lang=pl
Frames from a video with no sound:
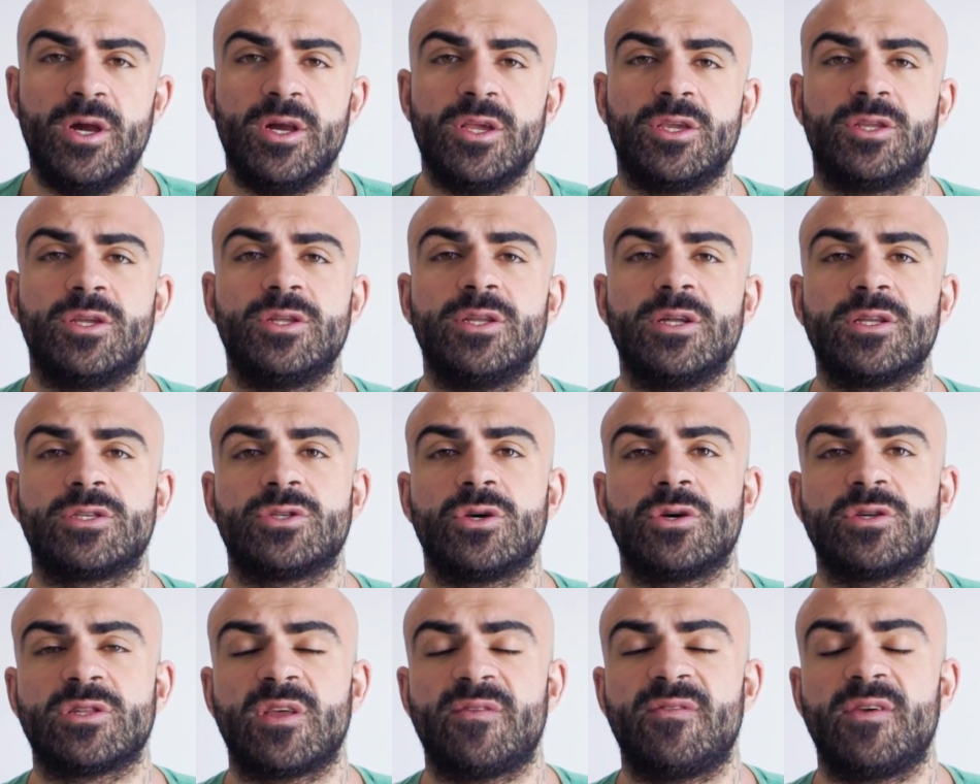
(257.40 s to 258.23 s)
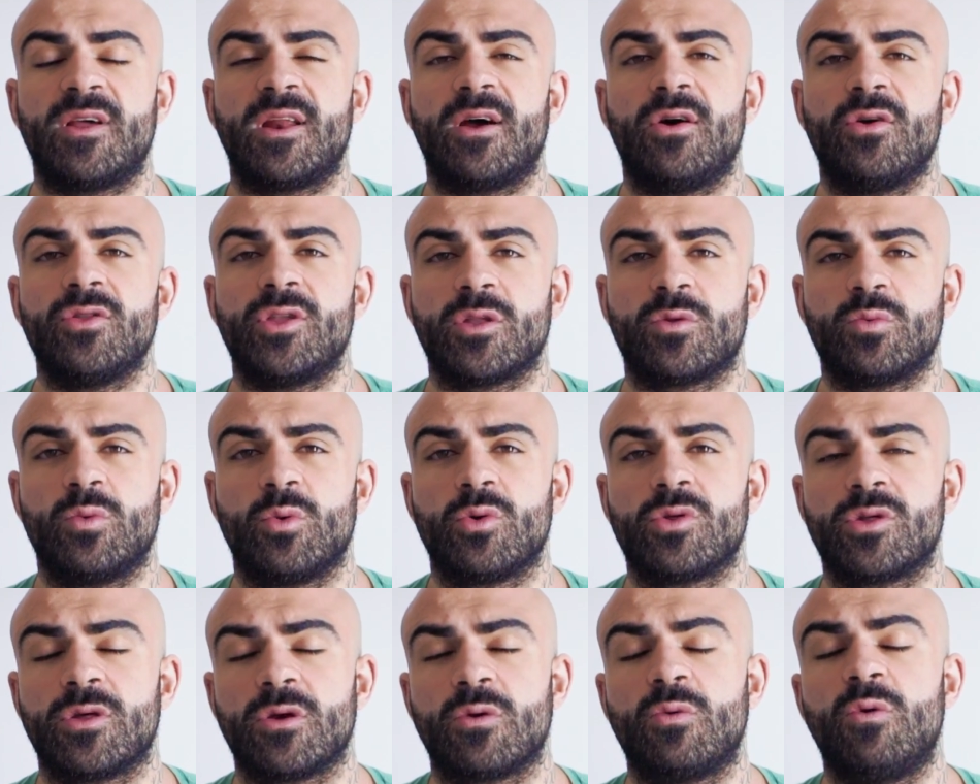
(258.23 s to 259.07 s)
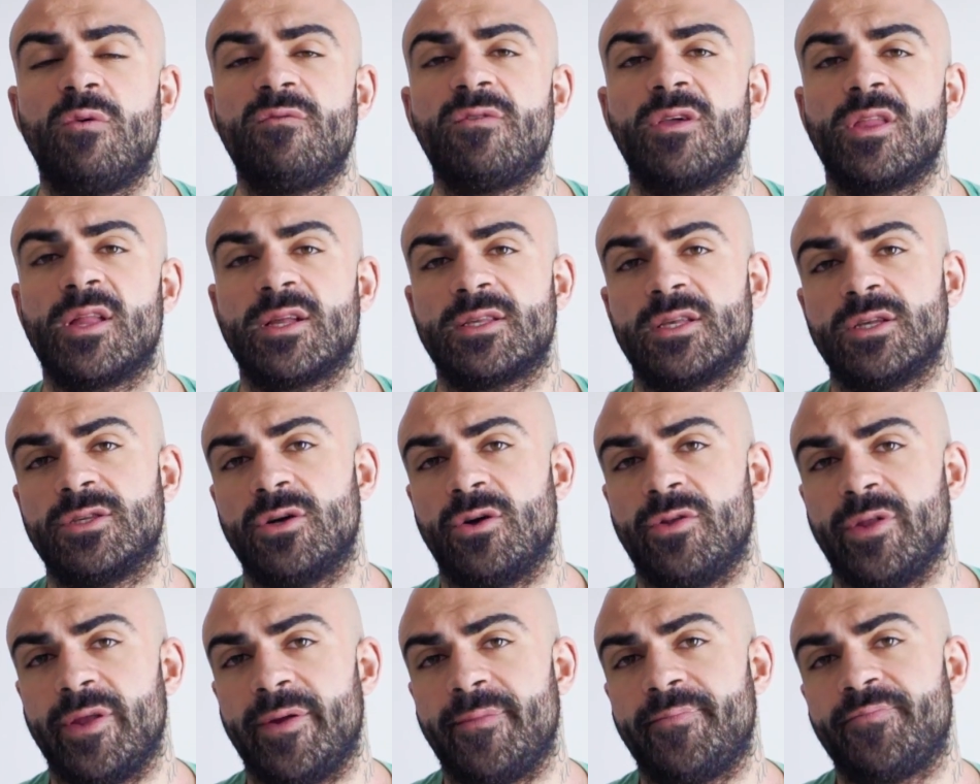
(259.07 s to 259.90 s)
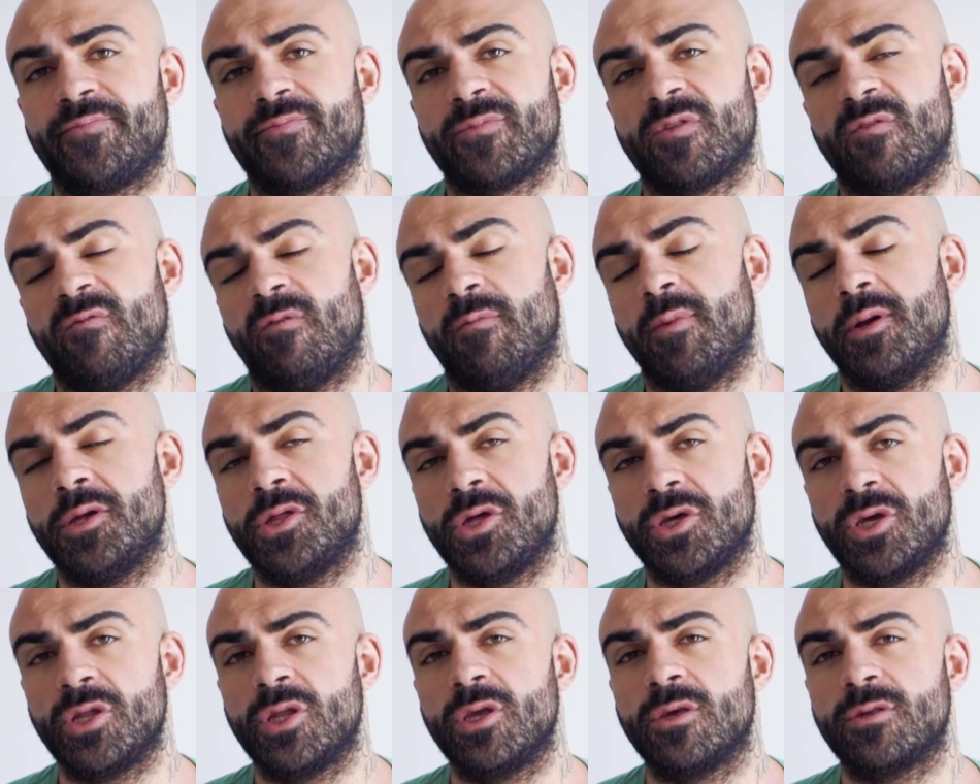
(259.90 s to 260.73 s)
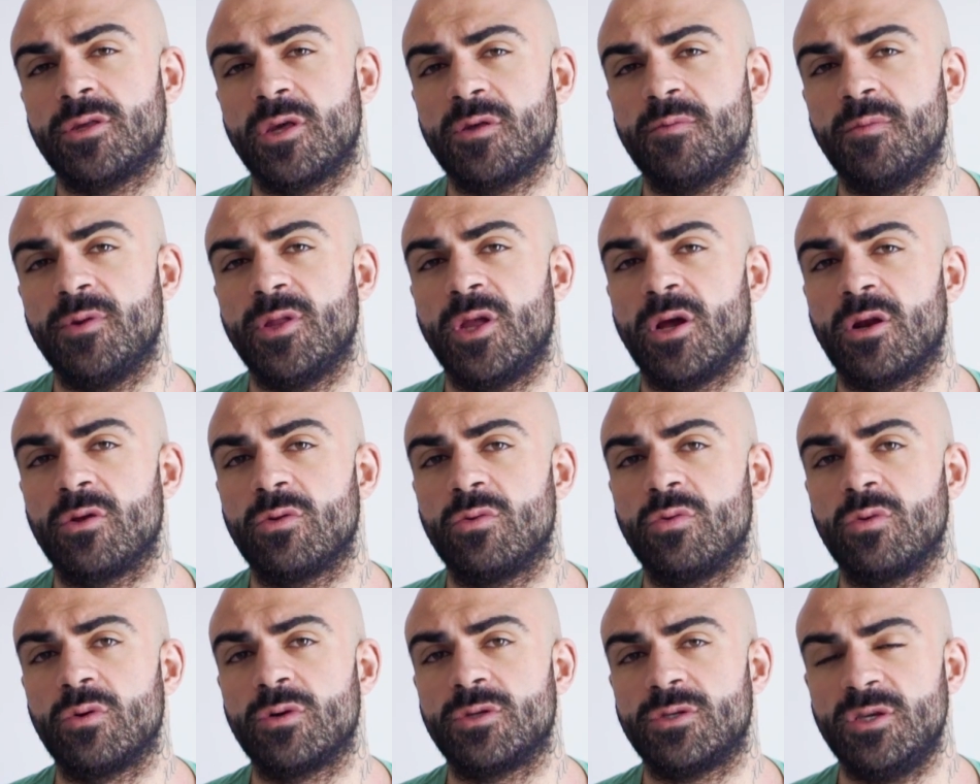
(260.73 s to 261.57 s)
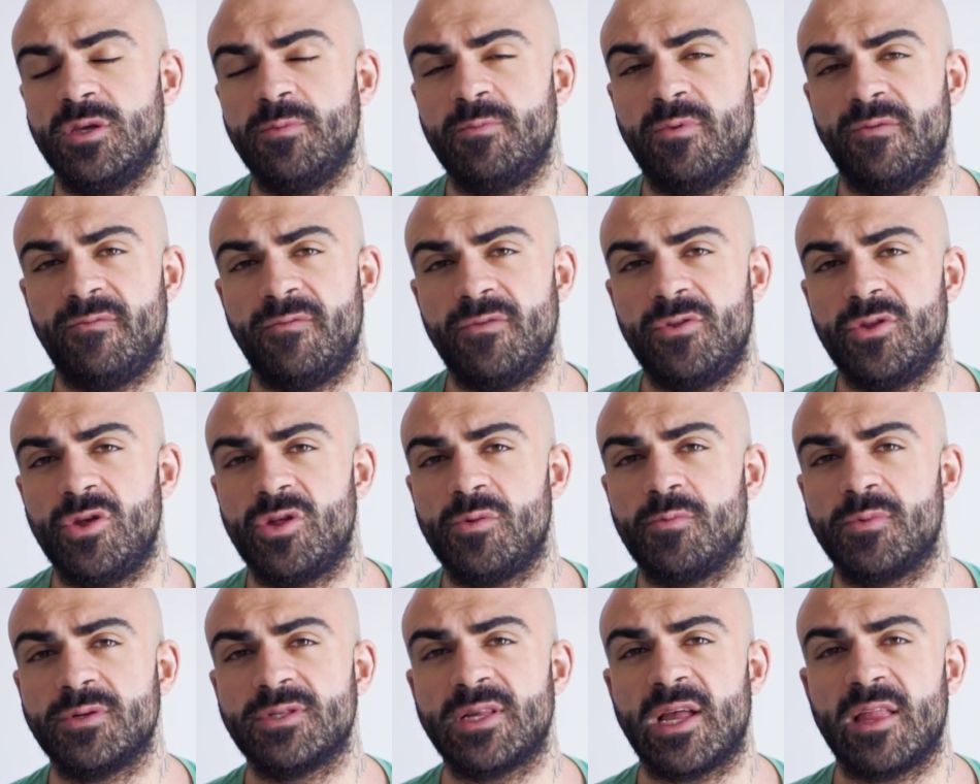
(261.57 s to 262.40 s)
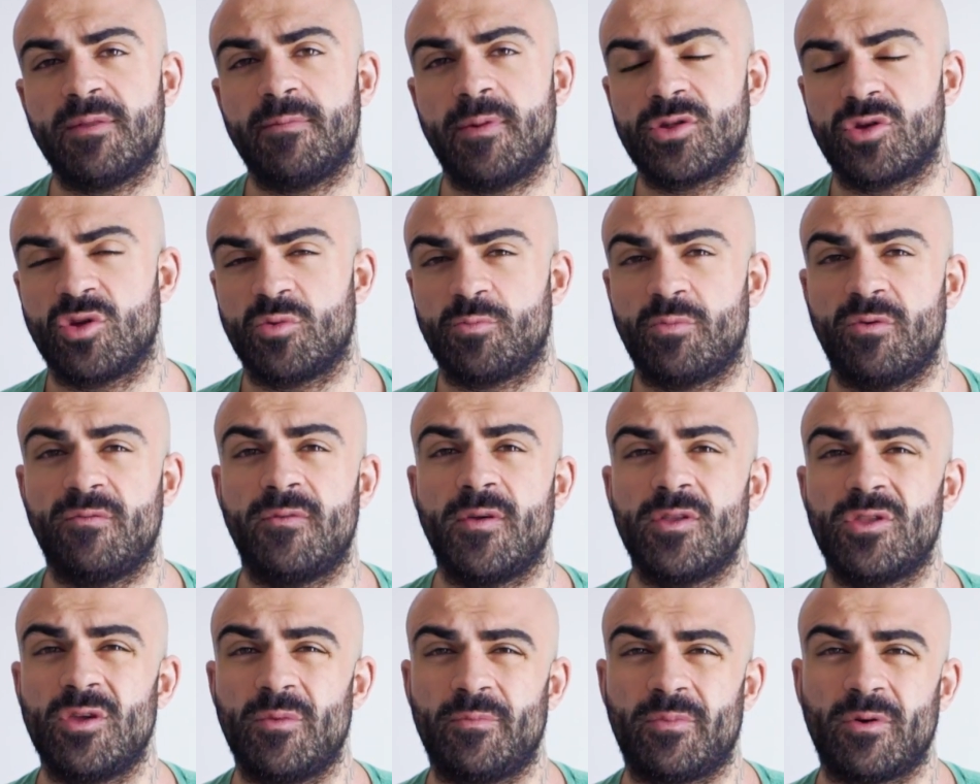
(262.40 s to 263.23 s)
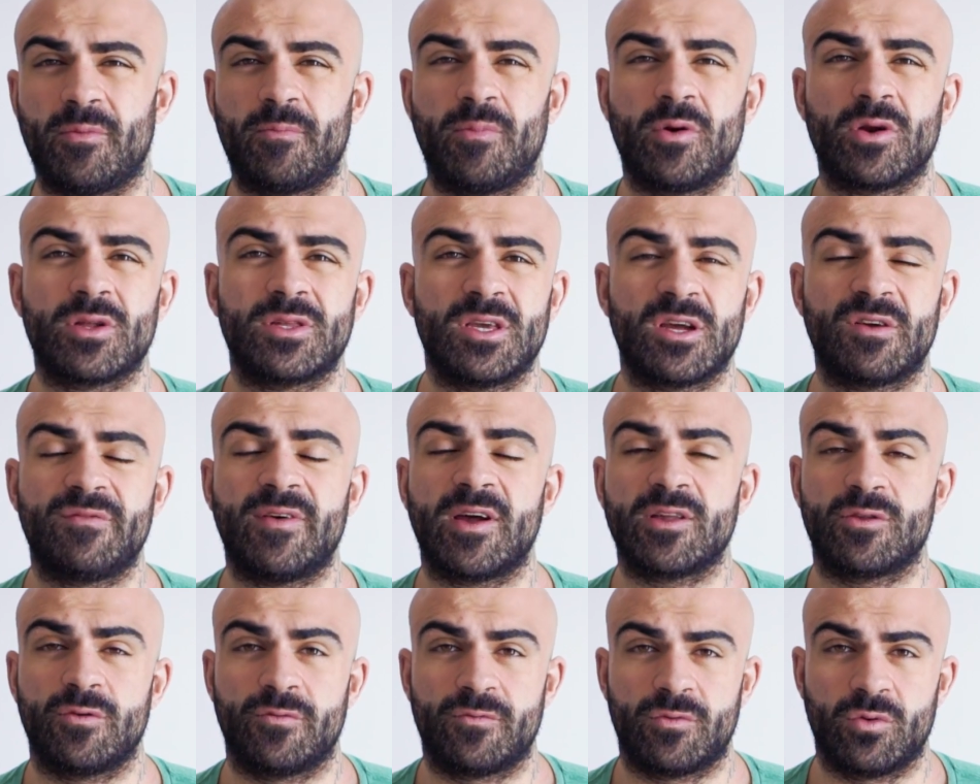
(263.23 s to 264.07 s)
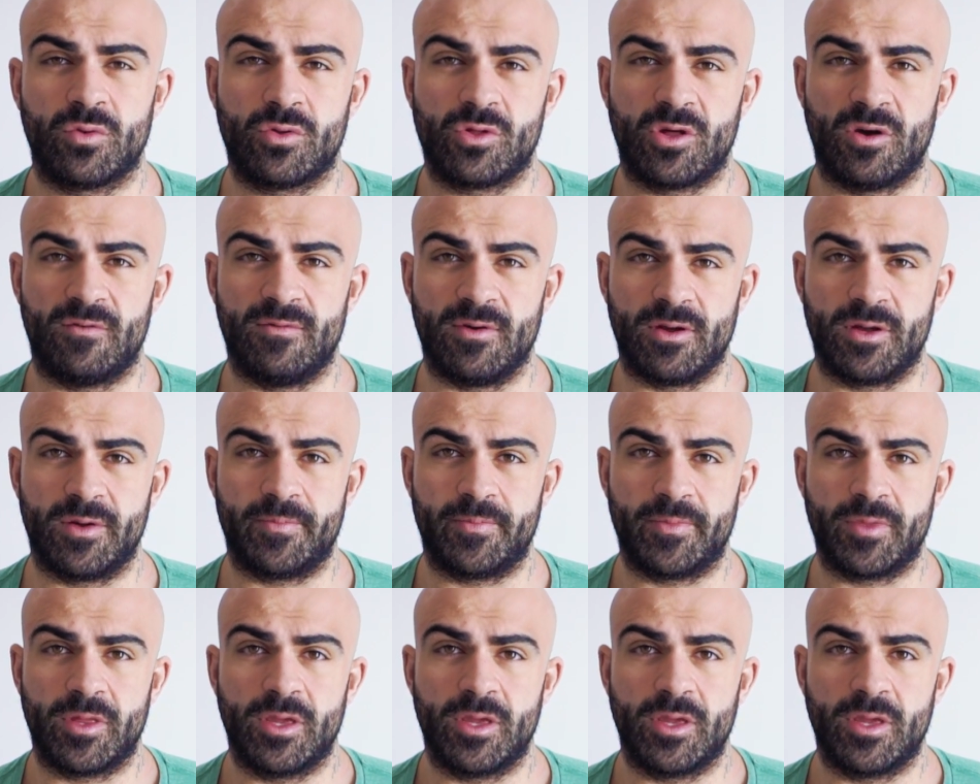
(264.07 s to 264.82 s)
Jedyne co, zawiera ona tłuszcze głównie nasycone. W momencie, kiedy jesteśmy na redukcji, powinniśmy zadbać o odpowiednią proporcję kwasów tłuszczowych.